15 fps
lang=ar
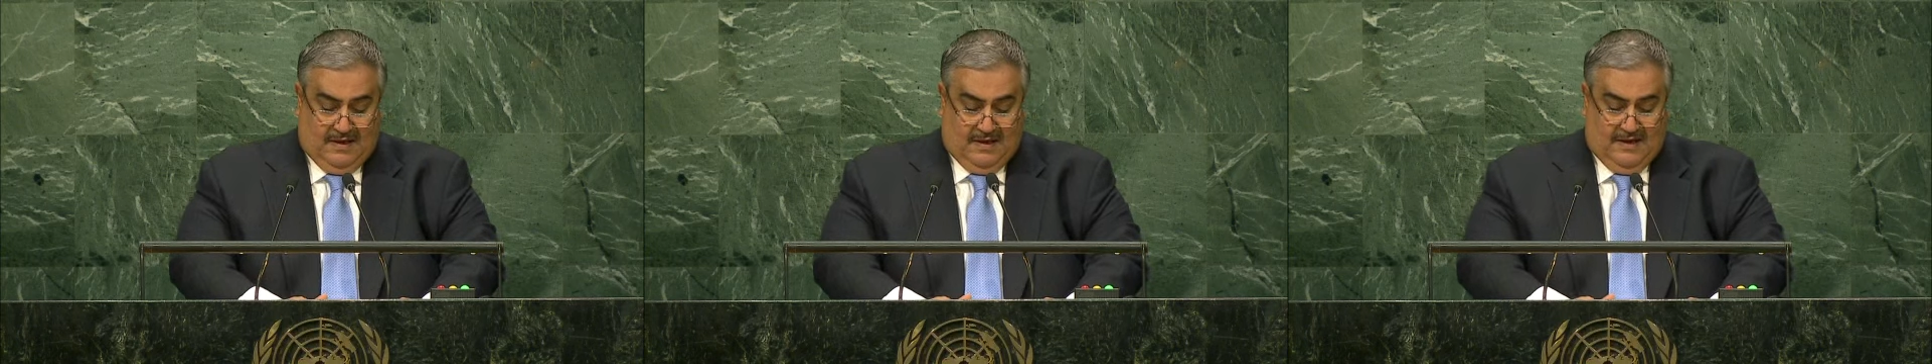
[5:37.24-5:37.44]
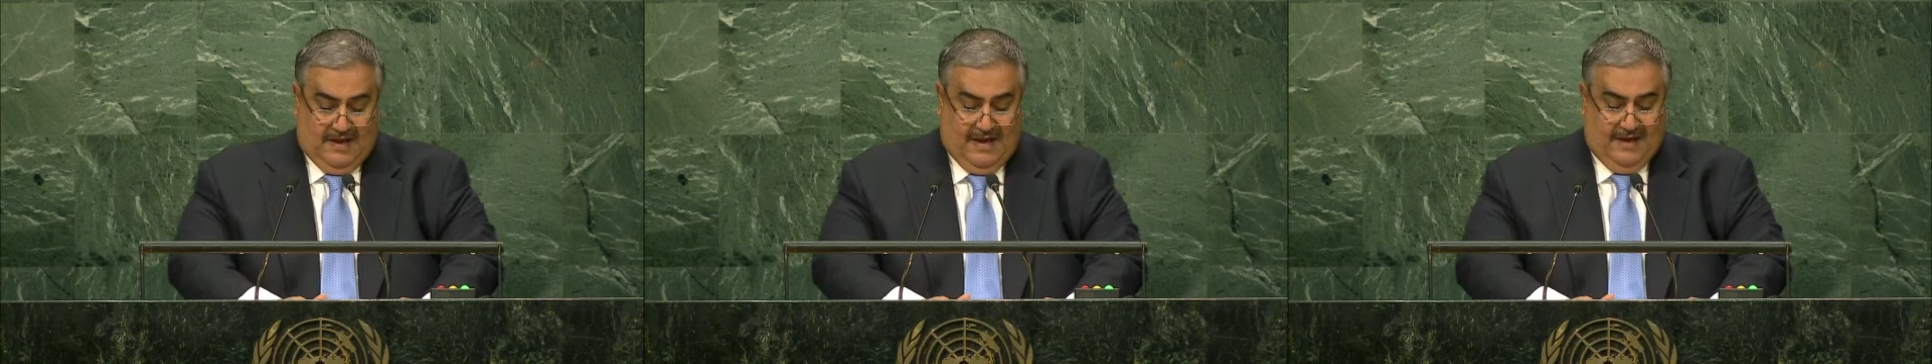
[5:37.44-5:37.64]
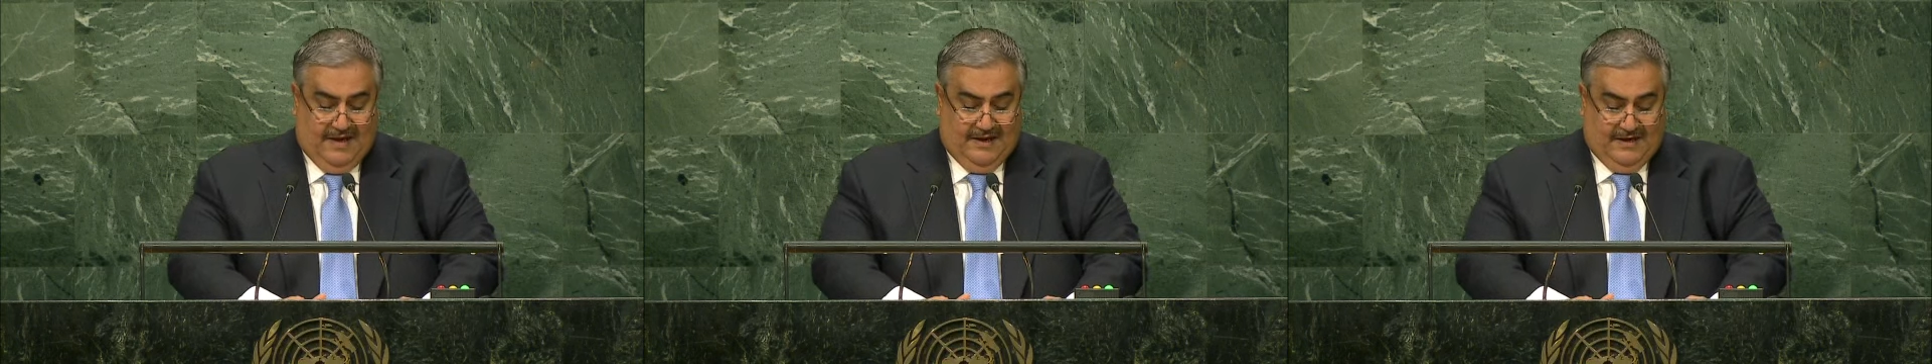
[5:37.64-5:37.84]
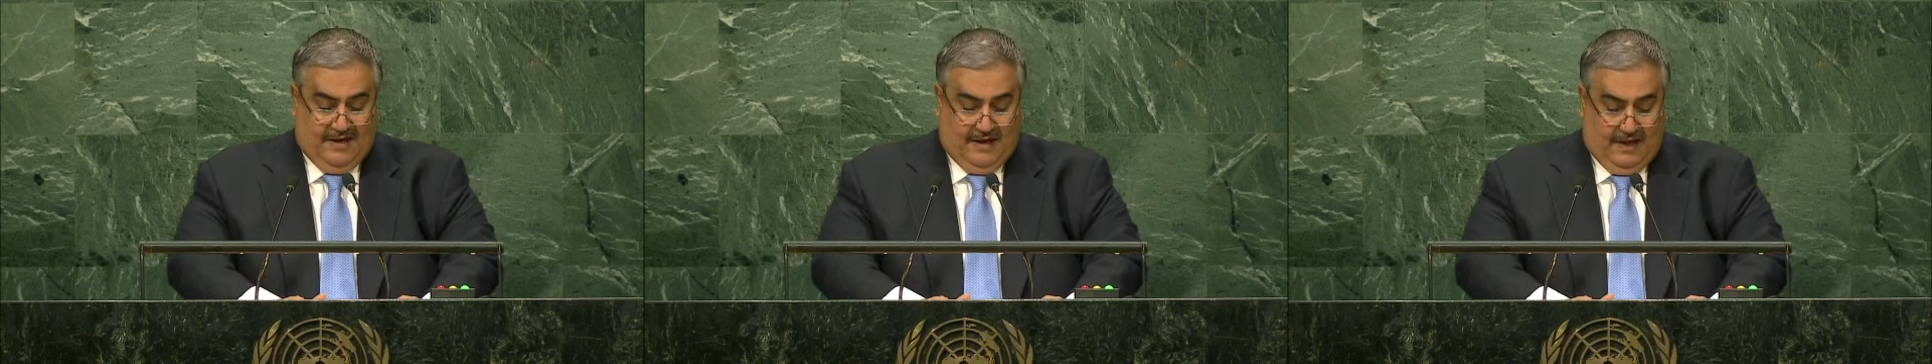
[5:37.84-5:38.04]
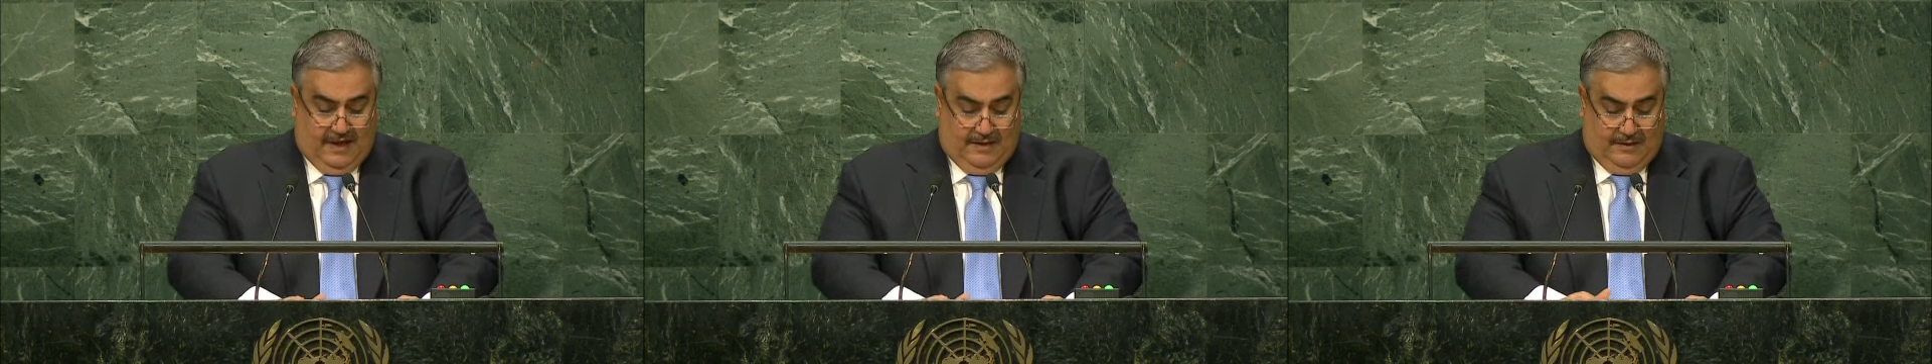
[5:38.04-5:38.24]
لهي
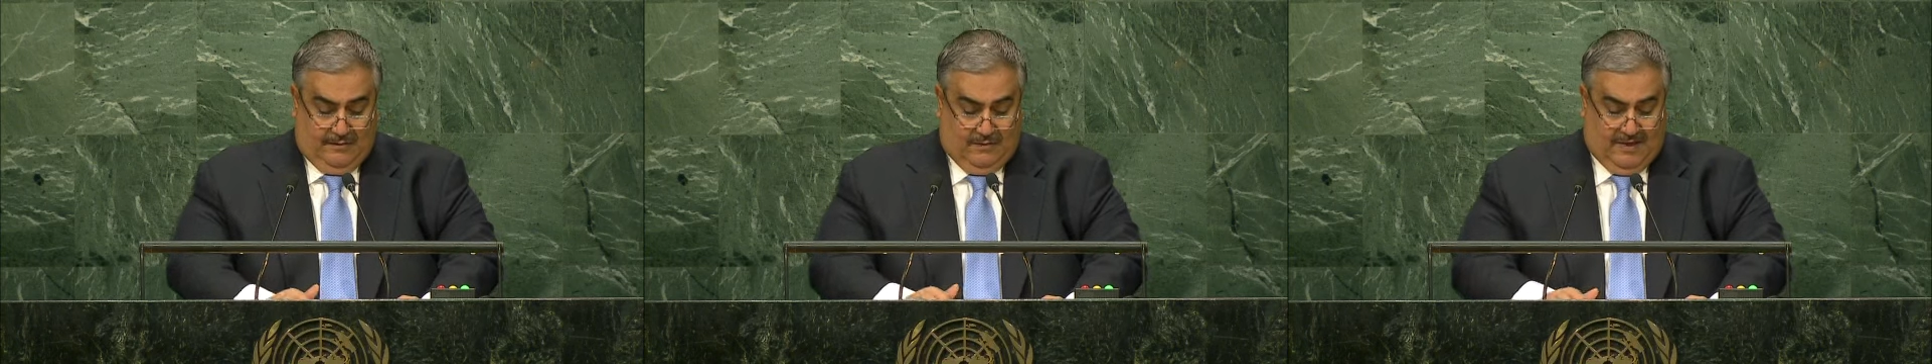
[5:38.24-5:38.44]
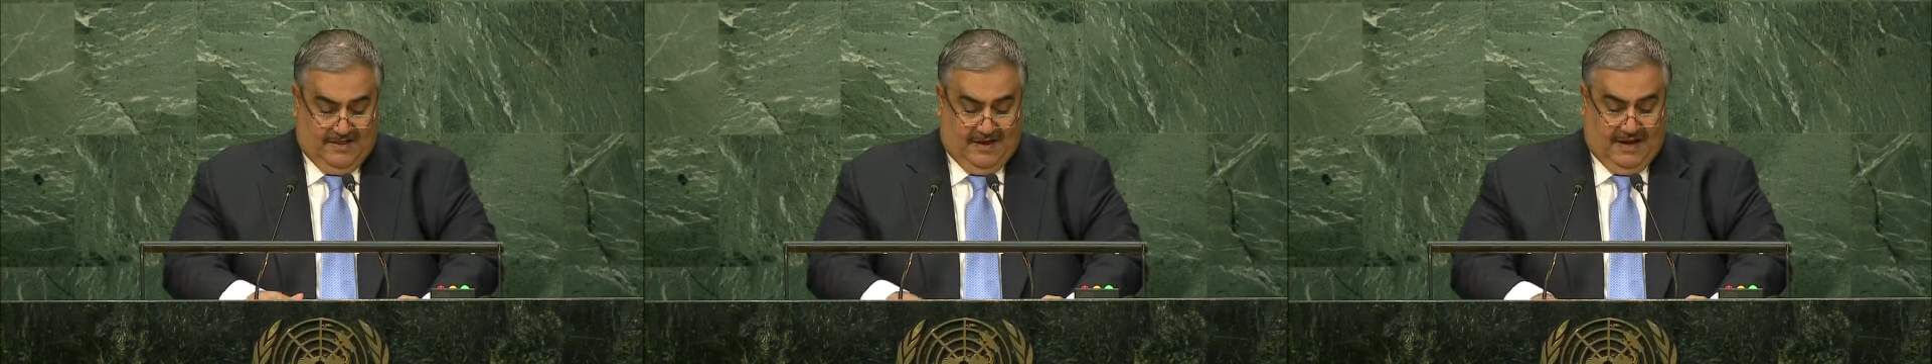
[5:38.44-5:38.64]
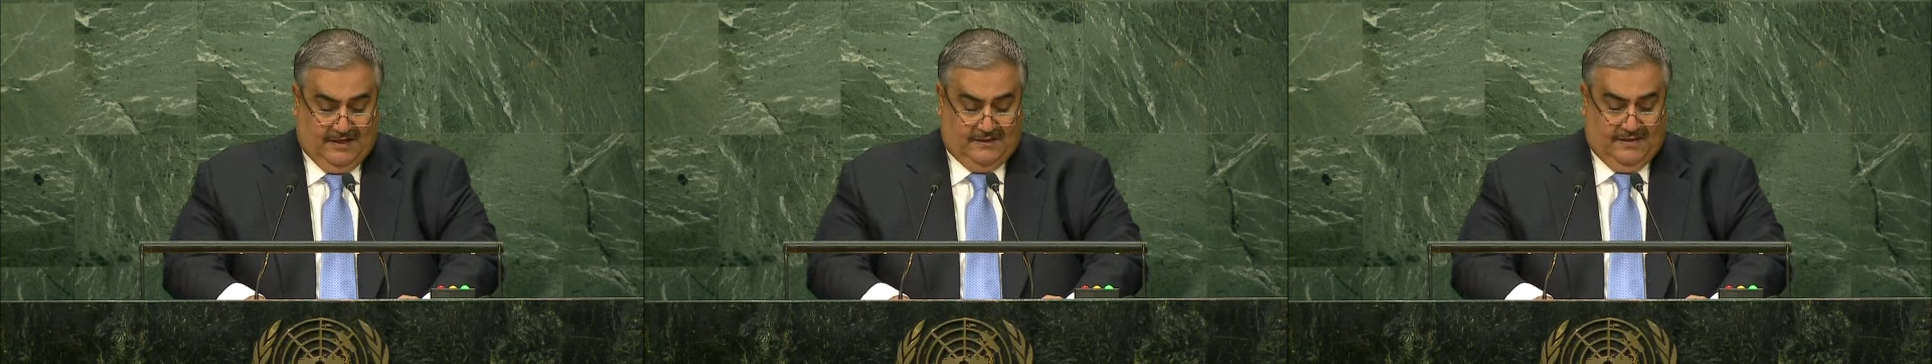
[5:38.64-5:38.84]
دلائل واضحة